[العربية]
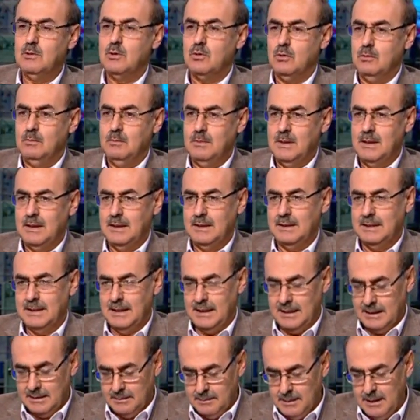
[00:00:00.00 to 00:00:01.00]
ثم
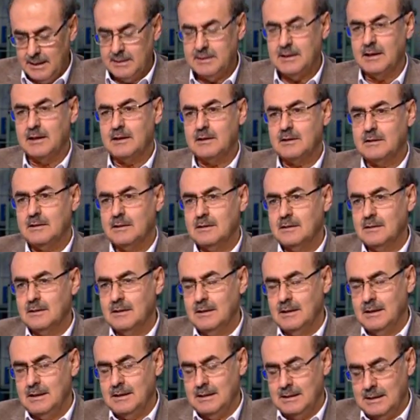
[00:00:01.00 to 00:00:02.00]
يعني بادر
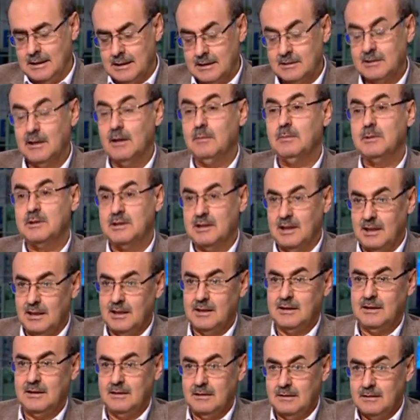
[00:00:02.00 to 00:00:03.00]
الاقطاب
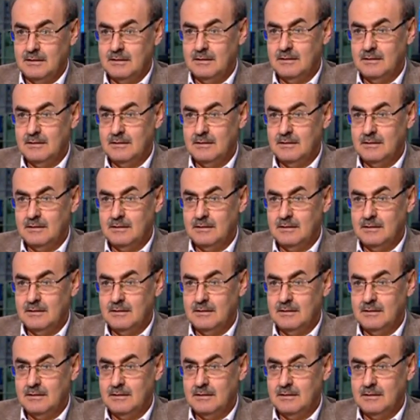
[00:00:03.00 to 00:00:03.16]
الثلاثه